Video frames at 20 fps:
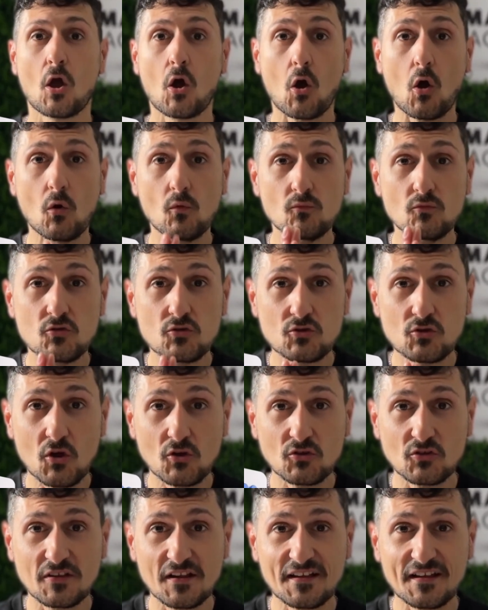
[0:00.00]
Ho un
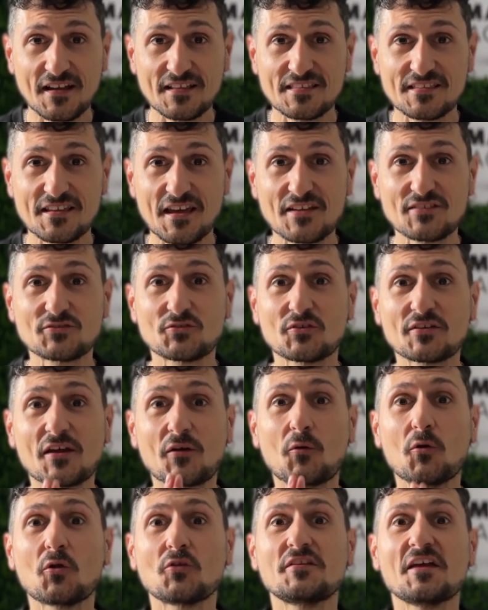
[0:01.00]
sogno nel cassetto che è
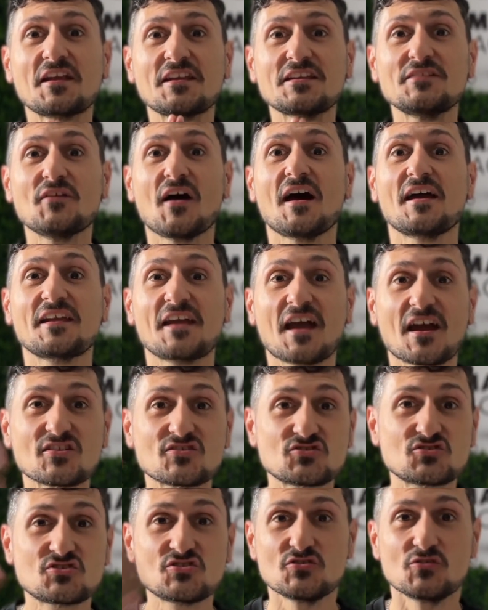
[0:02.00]
quello di arrivare a
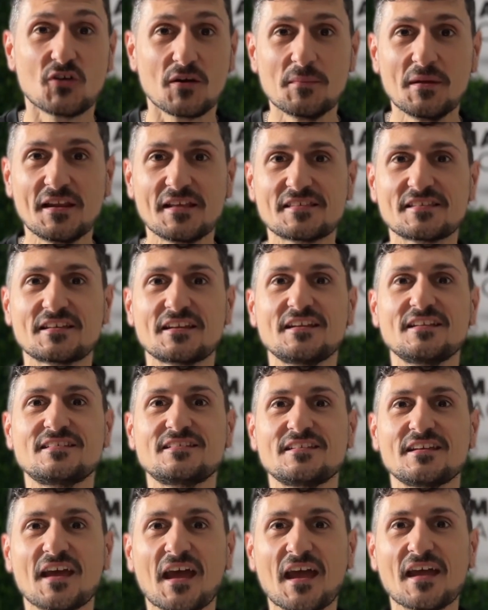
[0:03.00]
5.000
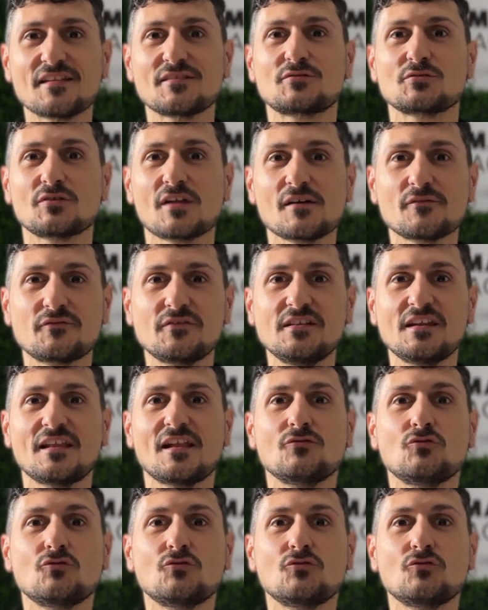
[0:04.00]
iscritti entro la fine del